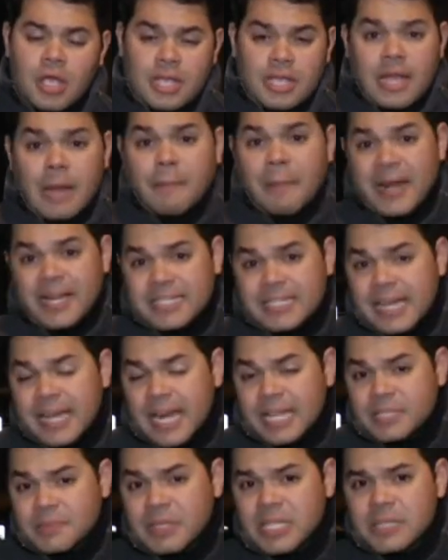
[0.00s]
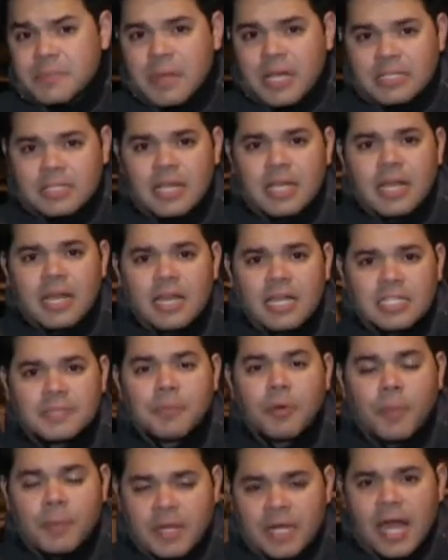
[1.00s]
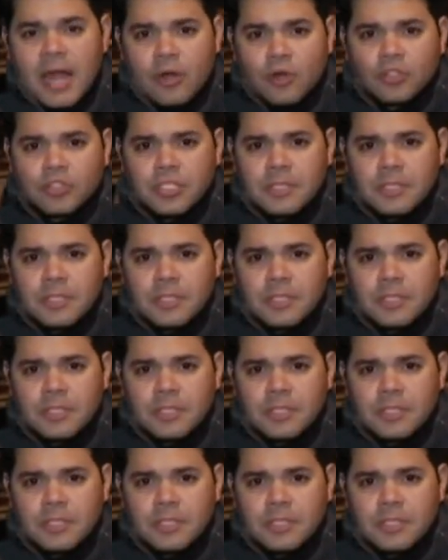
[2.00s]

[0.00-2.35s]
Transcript: y al parecer las mismas les propinaron los